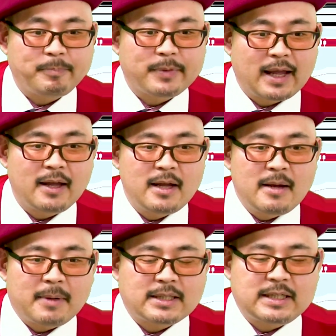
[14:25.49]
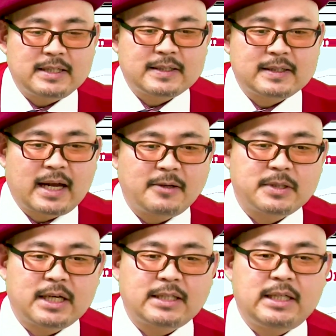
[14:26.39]
ね、まあ、実際の
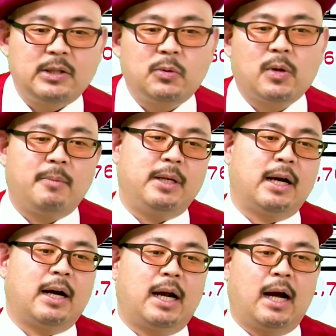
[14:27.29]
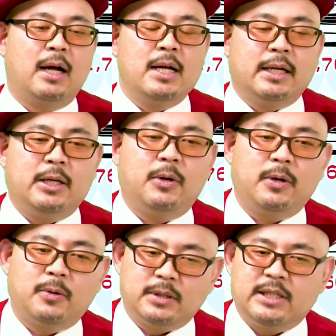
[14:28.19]
写真とか見ながらいろい
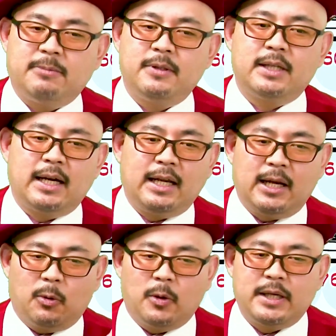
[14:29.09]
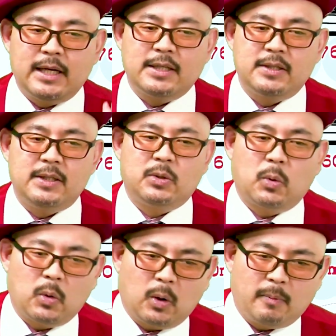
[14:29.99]
ろ自分なりに起きやすいところ、